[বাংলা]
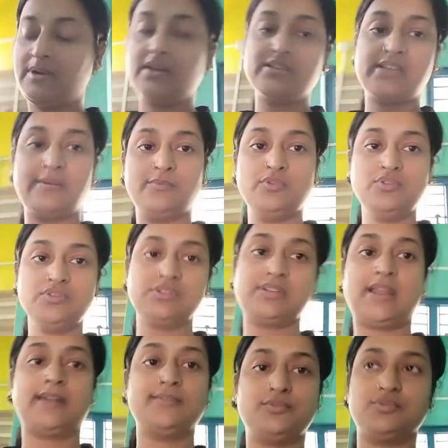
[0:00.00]
এবার যাব
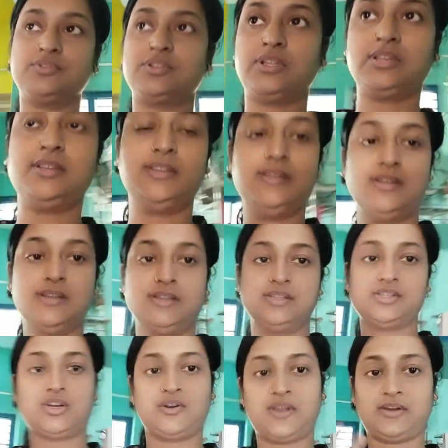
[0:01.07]
স্নান করতে
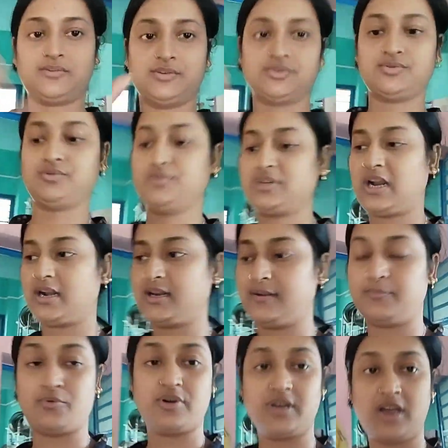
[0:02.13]
চলো এখনের জন্য টাটা
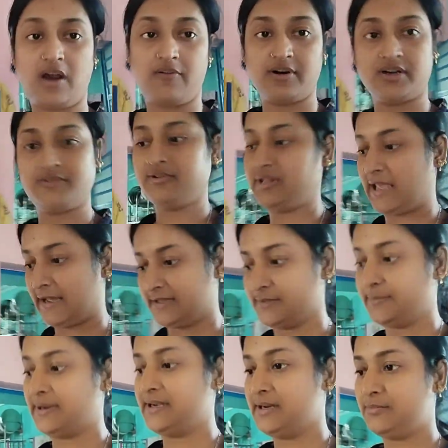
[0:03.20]
পরে খাবারটাও
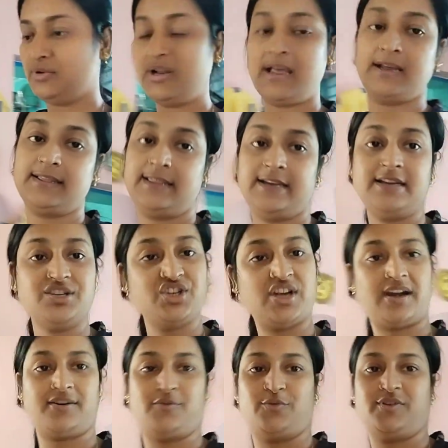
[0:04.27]
দেখাতে পারি না বলে আগের থেকে
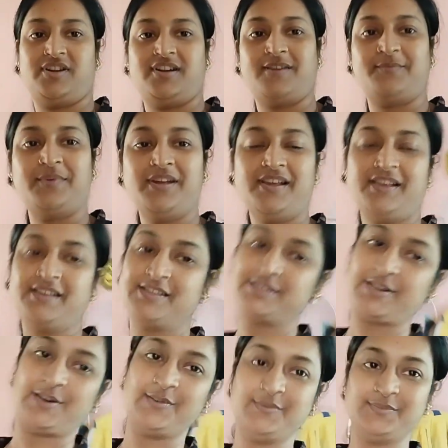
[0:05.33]
শেয়ার করে নিলাম
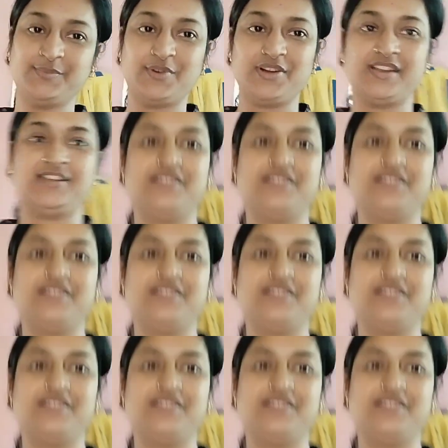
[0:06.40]
চলো পরে